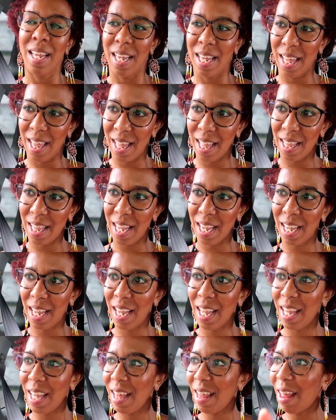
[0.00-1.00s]
Quédate
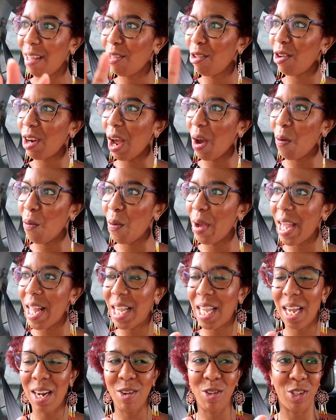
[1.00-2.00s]
aquí dando una
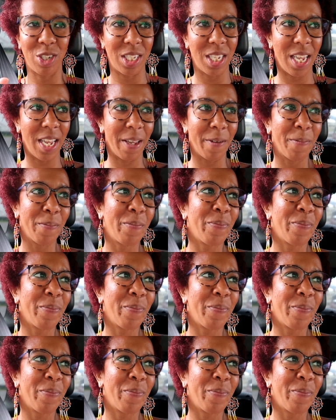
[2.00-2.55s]
vuelta, no sé.